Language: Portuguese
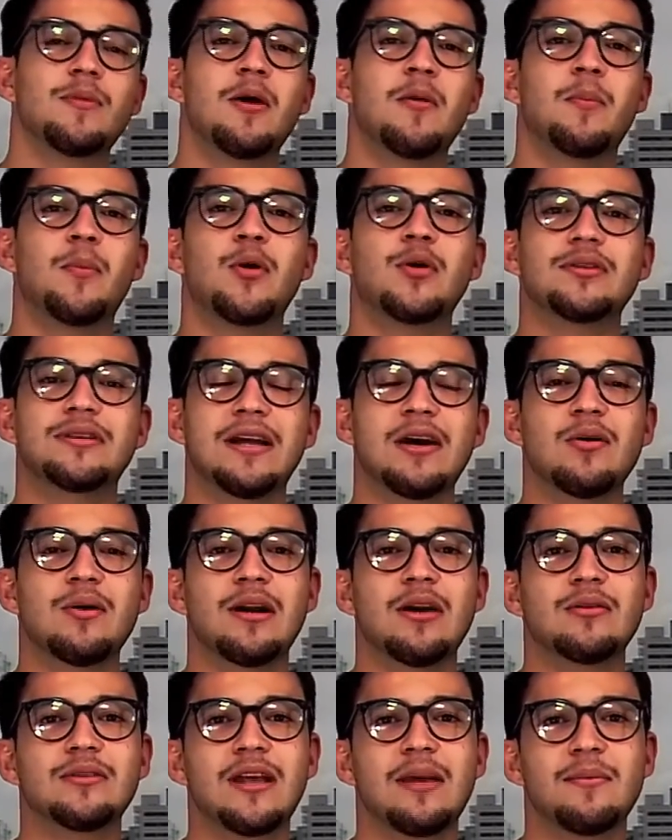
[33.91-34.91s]
é o Portal
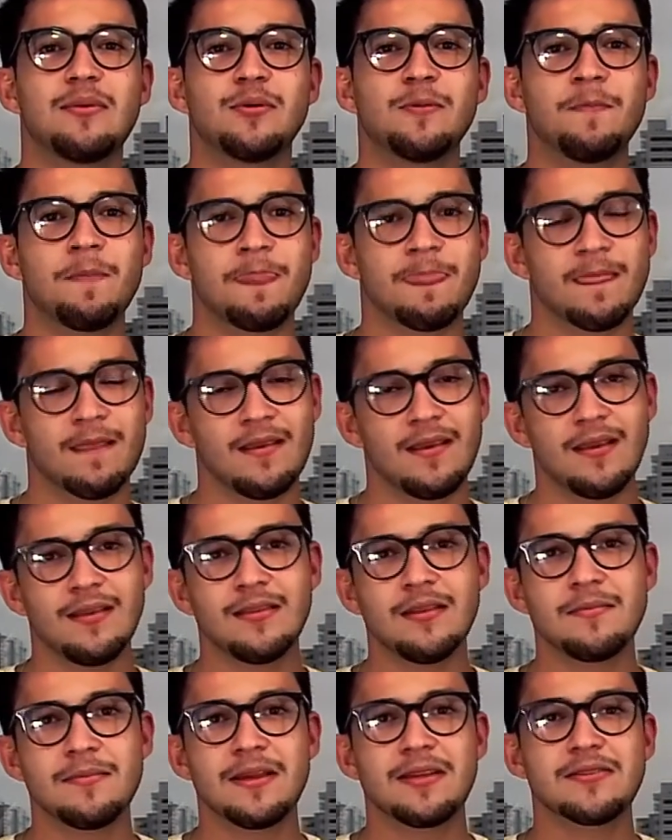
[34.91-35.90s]
Real Time 1 e
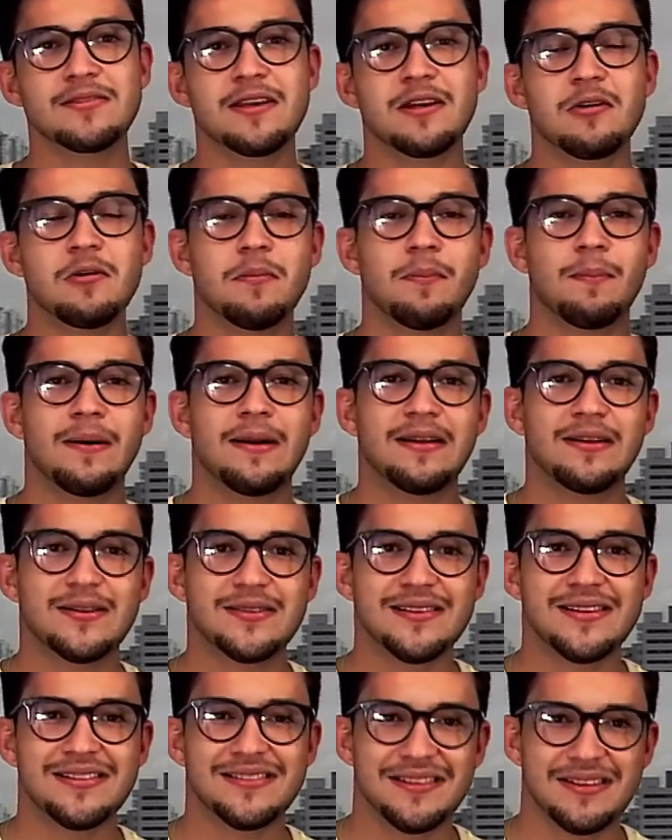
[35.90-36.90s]
também nos acompanhe em nossas redes